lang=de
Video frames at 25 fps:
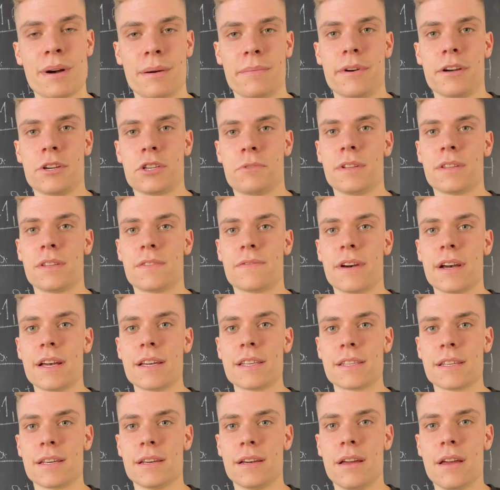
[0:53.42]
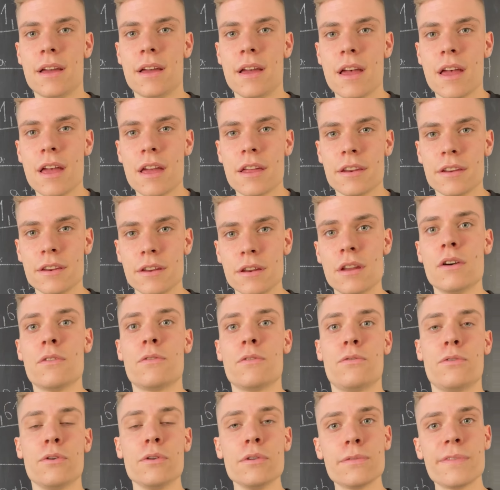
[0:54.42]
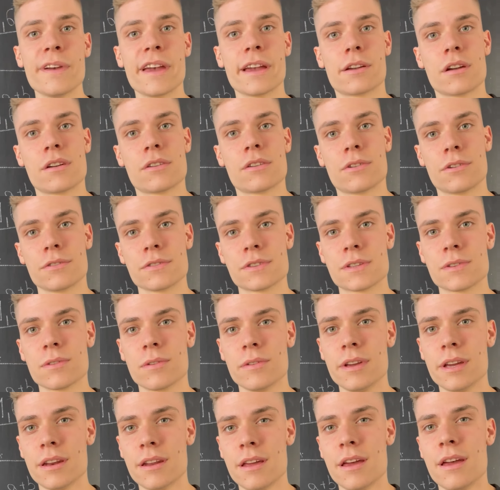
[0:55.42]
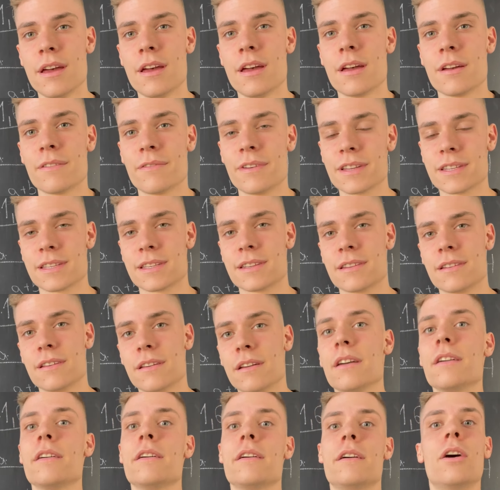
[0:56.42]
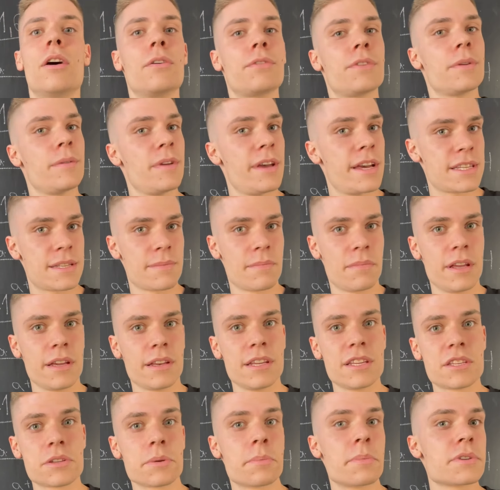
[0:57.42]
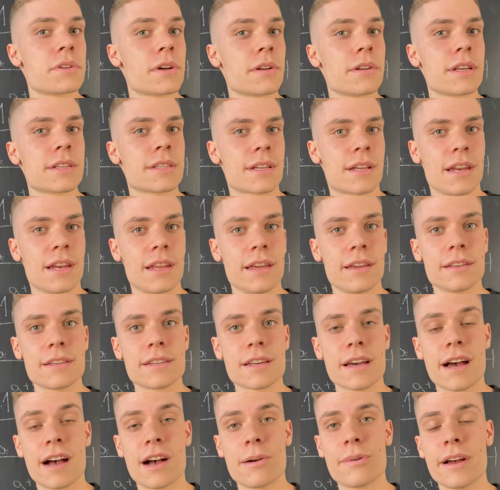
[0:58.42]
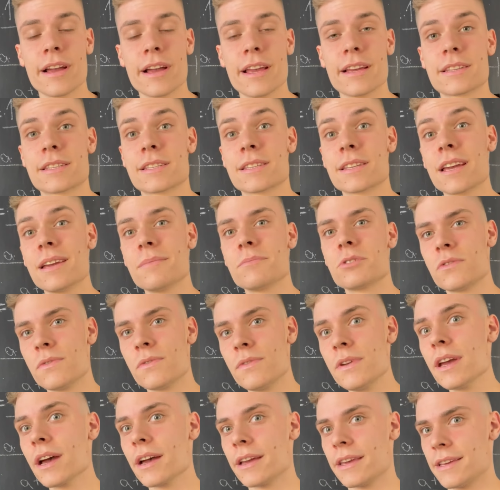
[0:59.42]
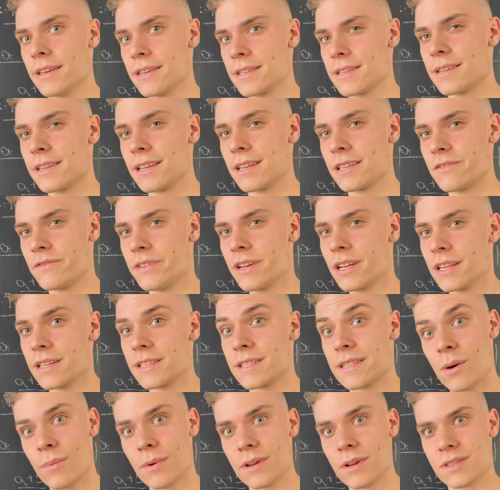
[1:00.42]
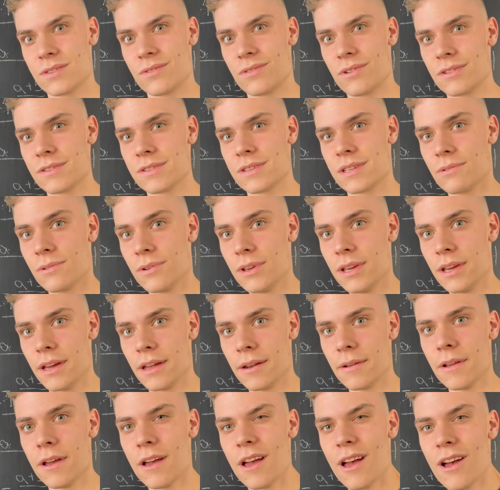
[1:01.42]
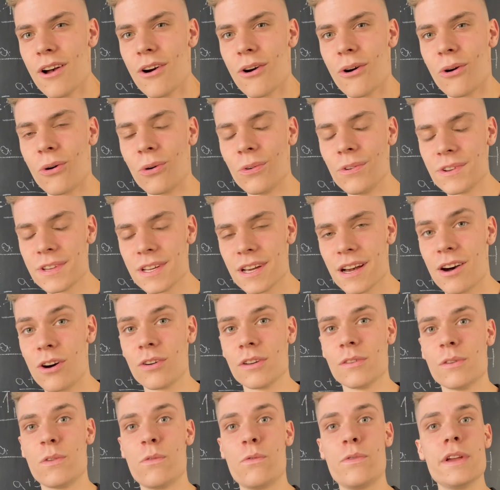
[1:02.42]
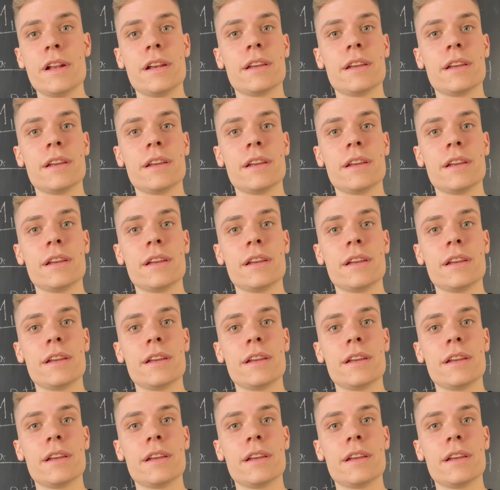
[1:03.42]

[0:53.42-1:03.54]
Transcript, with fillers: beispielsweise ein Fünfeck konstruieren, was auf den ersten Blick nicht so besonders klingt, aber extrem schwierig ist, das wirklich sauber zu konstruieren. Und auch in vielen